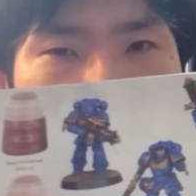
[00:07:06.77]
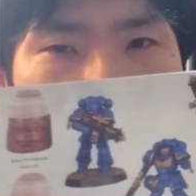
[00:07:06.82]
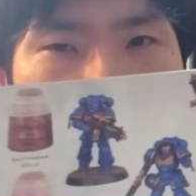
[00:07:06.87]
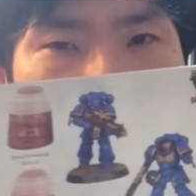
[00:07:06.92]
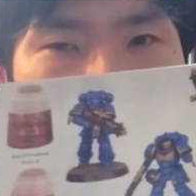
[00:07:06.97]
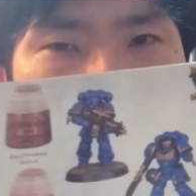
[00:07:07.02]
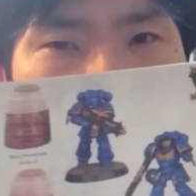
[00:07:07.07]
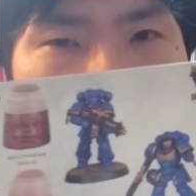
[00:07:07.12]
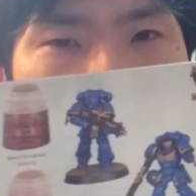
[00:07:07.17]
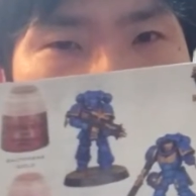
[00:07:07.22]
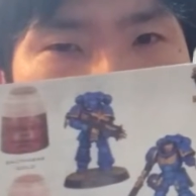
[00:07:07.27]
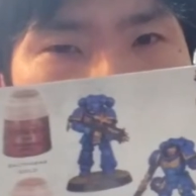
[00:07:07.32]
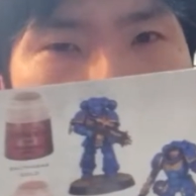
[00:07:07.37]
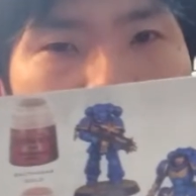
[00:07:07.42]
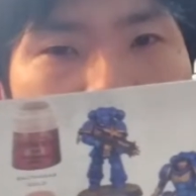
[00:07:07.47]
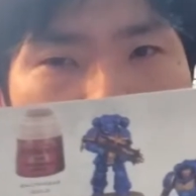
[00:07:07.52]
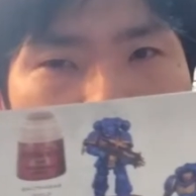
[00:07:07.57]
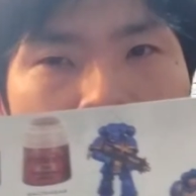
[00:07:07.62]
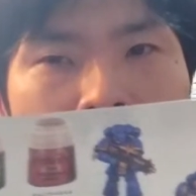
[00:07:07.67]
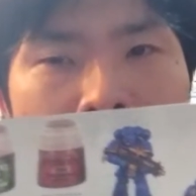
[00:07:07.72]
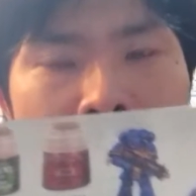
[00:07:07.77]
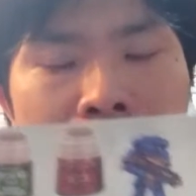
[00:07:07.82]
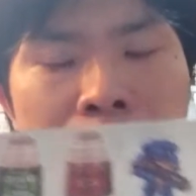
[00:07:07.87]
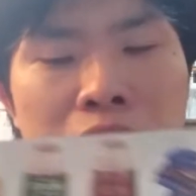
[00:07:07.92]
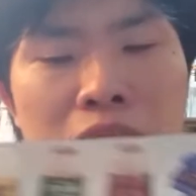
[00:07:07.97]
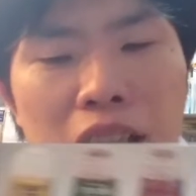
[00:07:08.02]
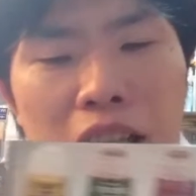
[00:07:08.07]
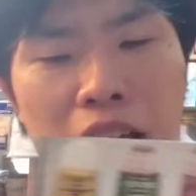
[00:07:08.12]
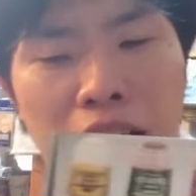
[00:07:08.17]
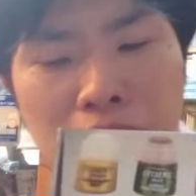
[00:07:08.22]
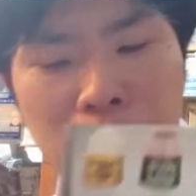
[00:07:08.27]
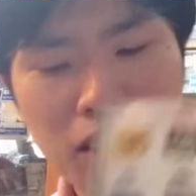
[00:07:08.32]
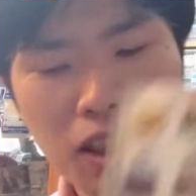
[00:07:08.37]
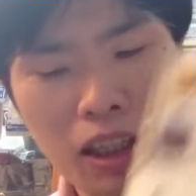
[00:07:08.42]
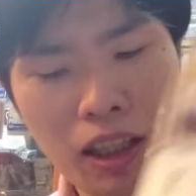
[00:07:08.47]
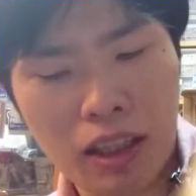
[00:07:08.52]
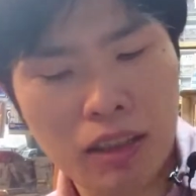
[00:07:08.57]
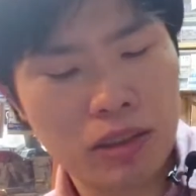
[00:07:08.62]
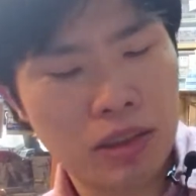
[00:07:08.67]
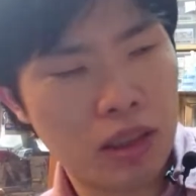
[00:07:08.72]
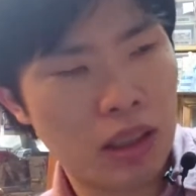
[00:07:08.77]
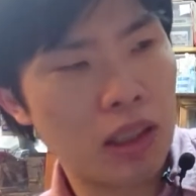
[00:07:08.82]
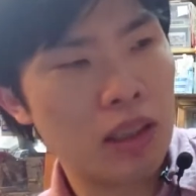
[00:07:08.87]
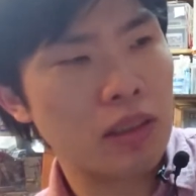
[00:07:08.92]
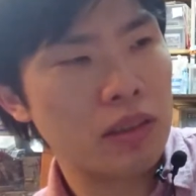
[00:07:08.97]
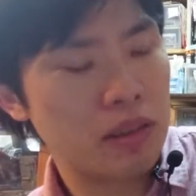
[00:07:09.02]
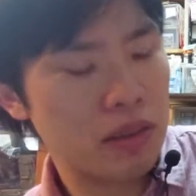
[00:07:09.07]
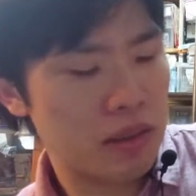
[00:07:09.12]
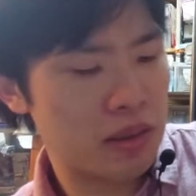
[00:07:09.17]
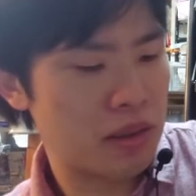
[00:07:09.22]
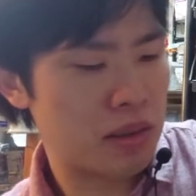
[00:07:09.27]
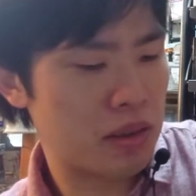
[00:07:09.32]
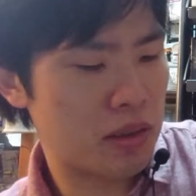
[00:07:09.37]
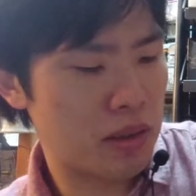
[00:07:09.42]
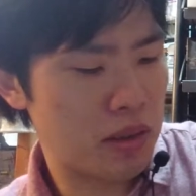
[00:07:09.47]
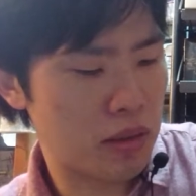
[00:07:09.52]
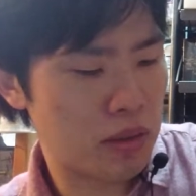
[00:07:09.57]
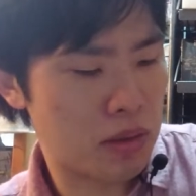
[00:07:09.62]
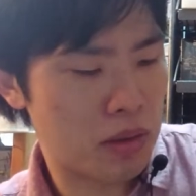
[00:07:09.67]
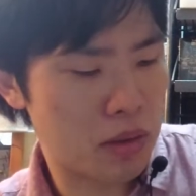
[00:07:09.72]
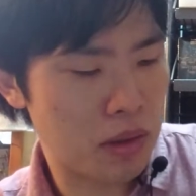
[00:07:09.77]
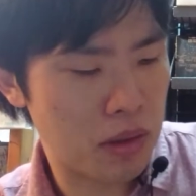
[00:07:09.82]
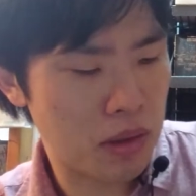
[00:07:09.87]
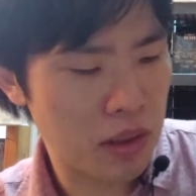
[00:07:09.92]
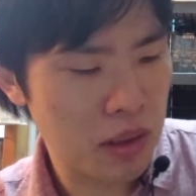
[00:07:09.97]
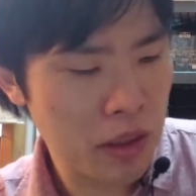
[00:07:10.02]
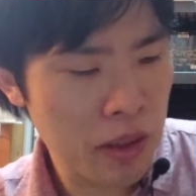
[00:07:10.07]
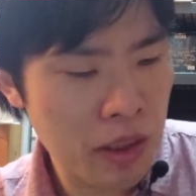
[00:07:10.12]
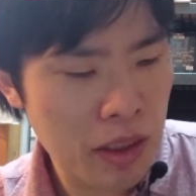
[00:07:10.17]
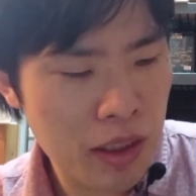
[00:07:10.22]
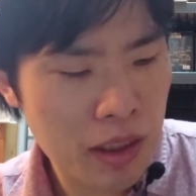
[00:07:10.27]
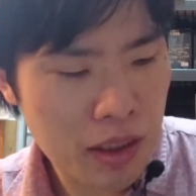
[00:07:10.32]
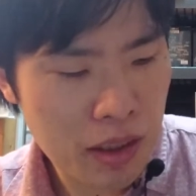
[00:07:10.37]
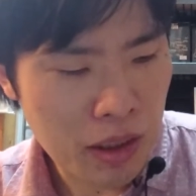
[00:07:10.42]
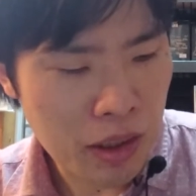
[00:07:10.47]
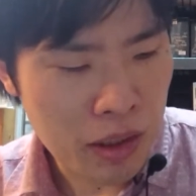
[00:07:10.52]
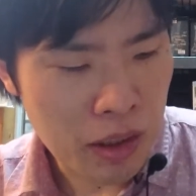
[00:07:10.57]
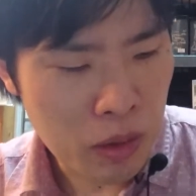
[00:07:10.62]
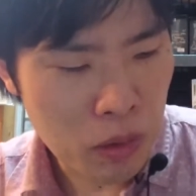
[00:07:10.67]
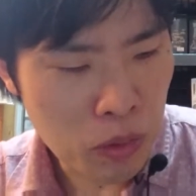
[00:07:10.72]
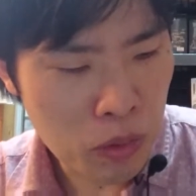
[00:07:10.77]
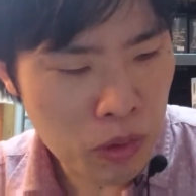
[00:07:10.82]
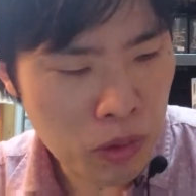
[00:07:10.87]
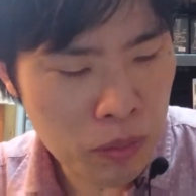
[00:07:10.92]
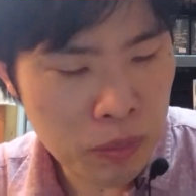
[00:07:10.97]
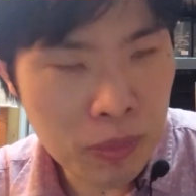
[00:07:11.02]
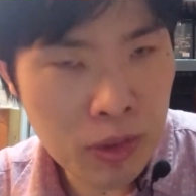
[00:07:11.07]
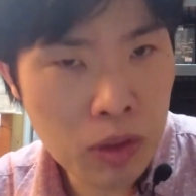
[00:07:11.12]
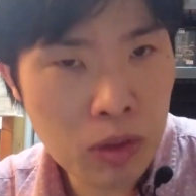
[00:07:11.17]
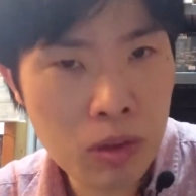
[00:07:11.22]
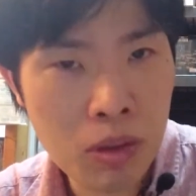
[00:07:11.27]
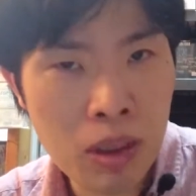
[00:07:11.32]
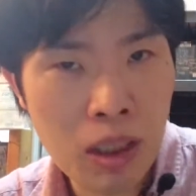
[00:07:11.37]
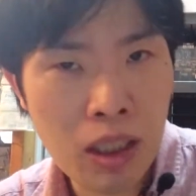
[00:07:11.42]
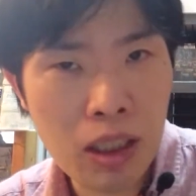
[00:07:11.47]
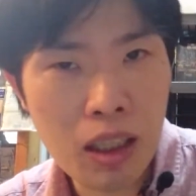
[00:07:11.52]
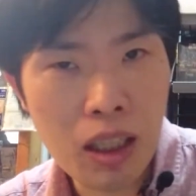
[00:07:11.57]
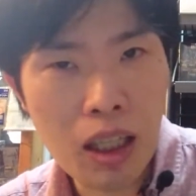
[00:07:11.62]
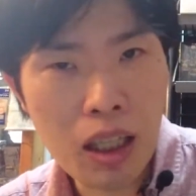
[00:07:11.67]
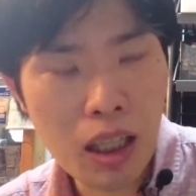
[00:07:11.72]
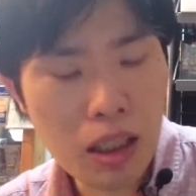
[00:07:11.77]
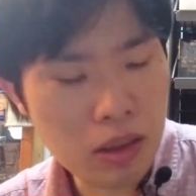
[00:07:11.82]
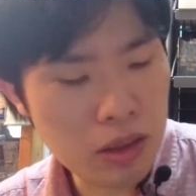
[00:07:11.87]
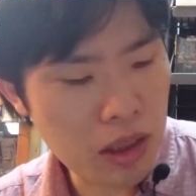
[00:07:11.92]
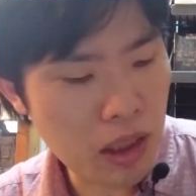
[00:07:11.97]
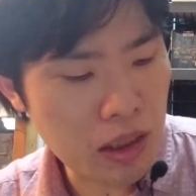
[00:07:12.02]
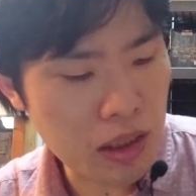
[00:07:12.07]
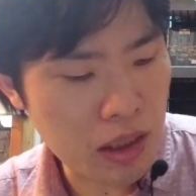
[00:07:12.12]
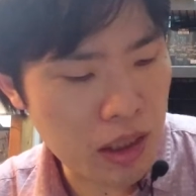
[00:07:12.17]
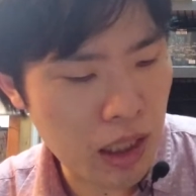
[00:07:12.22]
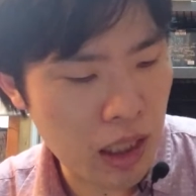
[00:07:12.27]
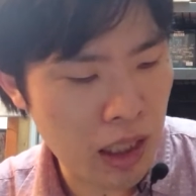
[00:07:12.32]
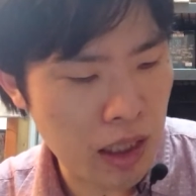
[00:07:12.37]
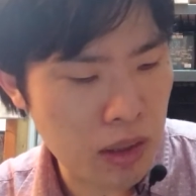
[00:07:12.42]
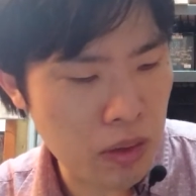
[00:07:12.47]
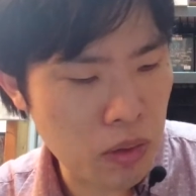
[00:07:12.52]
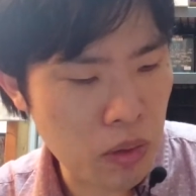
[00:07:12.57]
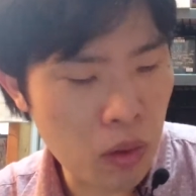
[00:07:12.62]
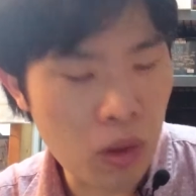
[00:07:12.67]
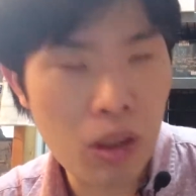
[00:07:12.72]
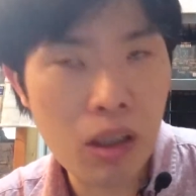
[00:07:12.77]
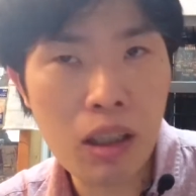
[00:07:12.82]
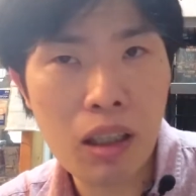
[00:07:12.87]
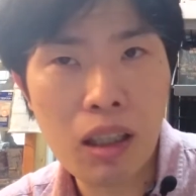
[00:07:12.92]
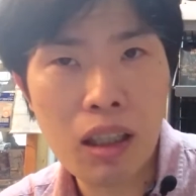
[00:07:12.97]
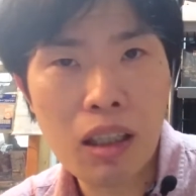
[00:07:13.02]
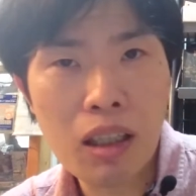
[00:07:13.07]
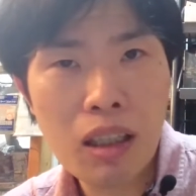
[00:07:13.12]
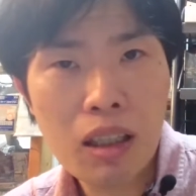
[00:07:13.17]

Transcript: うん、うんうんって感じじゃないですかそうそうだか、ね、このちょっとね価格設定の